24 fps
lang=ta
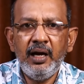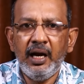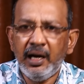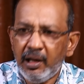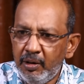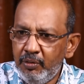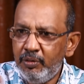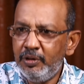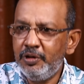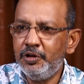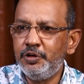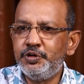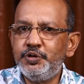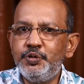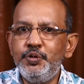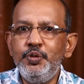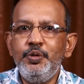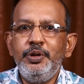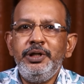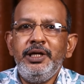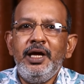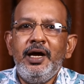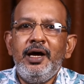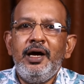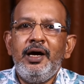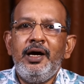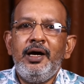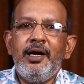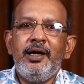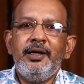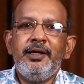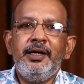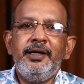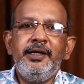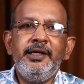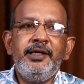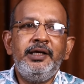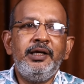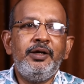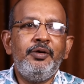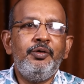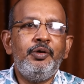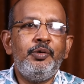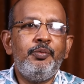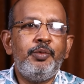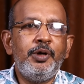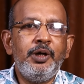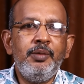ஆனால் ஒரு சூர்யா நடிக்கிற
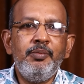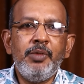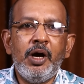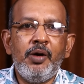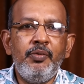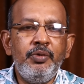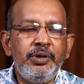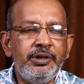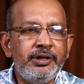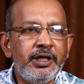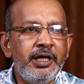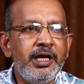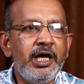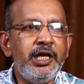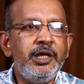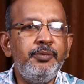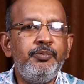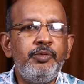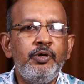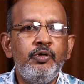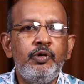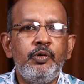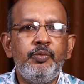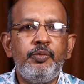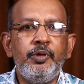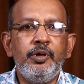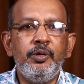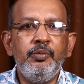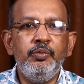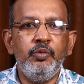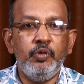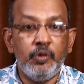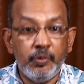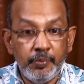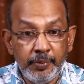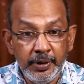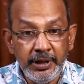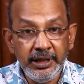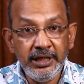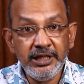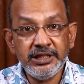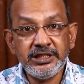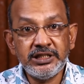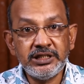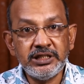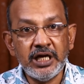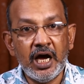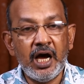ஒரு படம் அவர் தயாரிப்பில் ஒரு படம் ஒரு
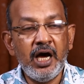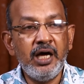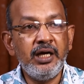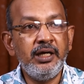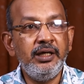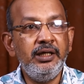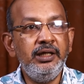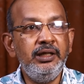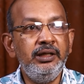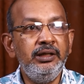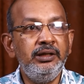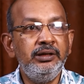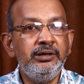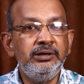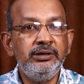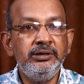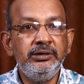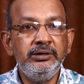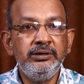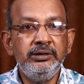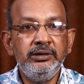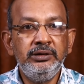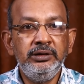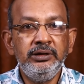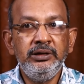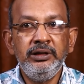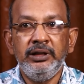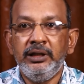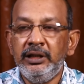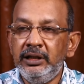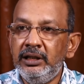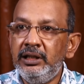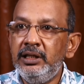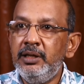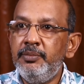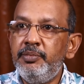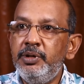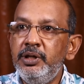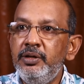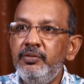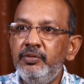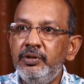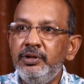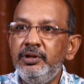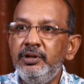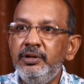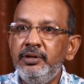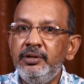பெரிய ஸ்டாரு இதில் எப்படி
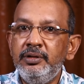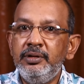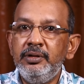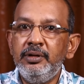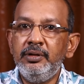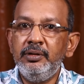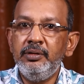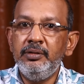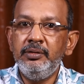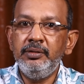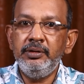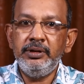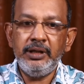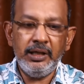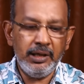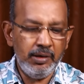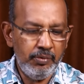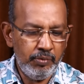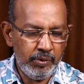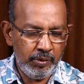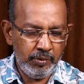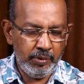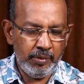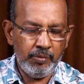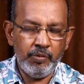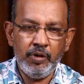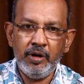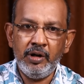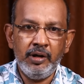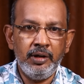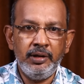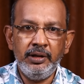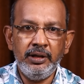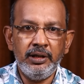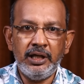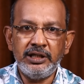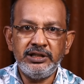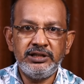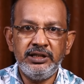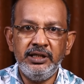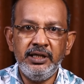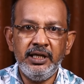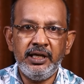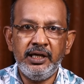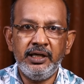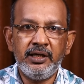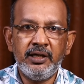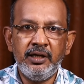வந்து ஏங்க ஒரு ஒரு
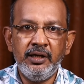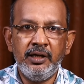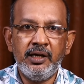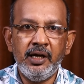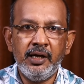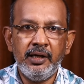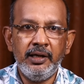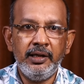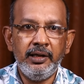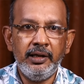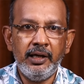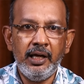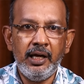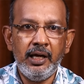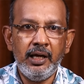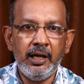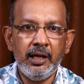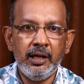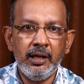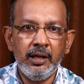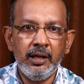அசிஸ்டன்ட் டைரக்டர் இருக்காங்க இல்லைங்களா